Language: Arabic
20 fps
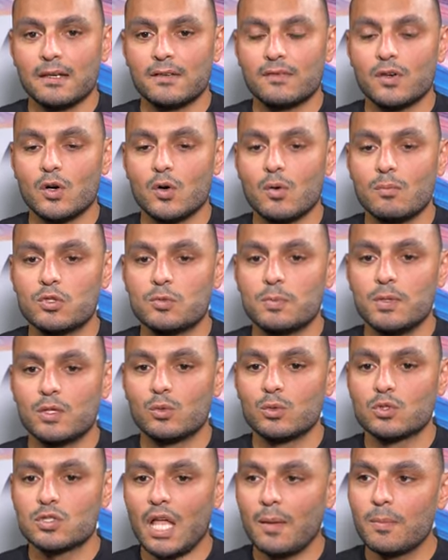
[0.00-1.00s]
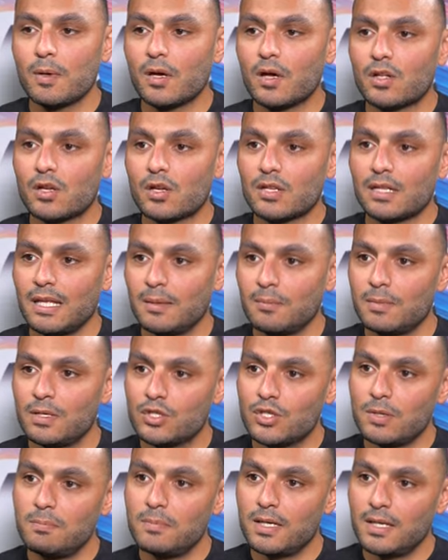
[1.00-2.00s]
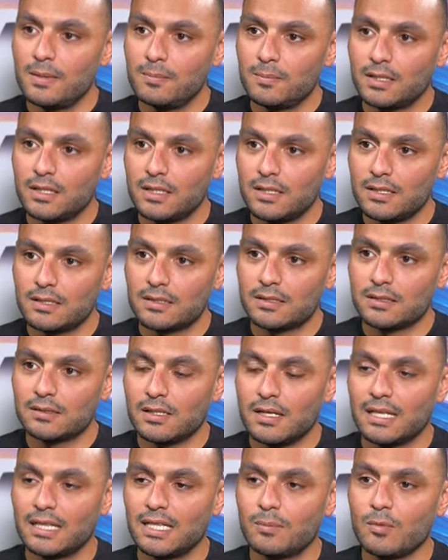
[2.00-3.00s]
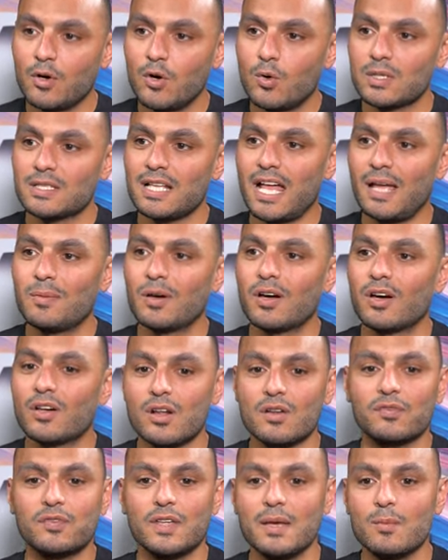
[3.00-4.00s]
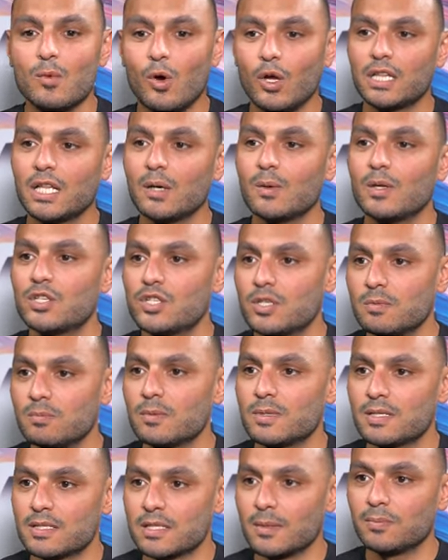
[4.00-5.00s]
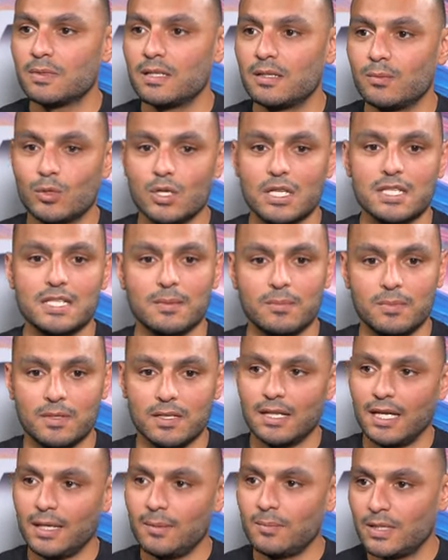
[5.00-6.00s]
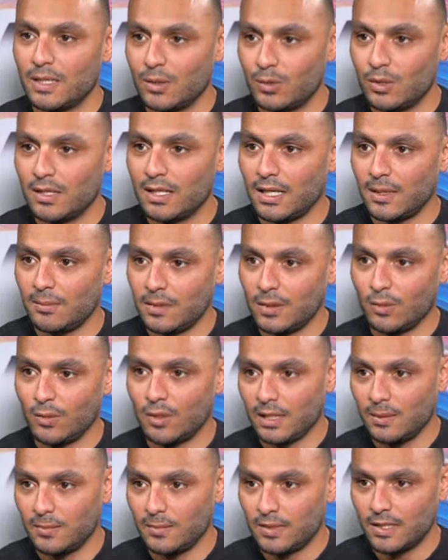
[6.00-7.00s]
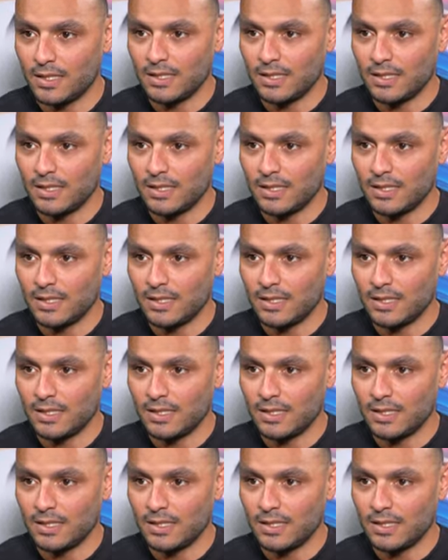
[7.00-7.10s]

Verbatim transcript: فهو مش بيكون صاحب القرار نعمل جيم امتى قد ما هو صاحب القرار في ايه محتوى الجيم بالظبط المناسب للعيب ده وللعيب ده وللعيب ده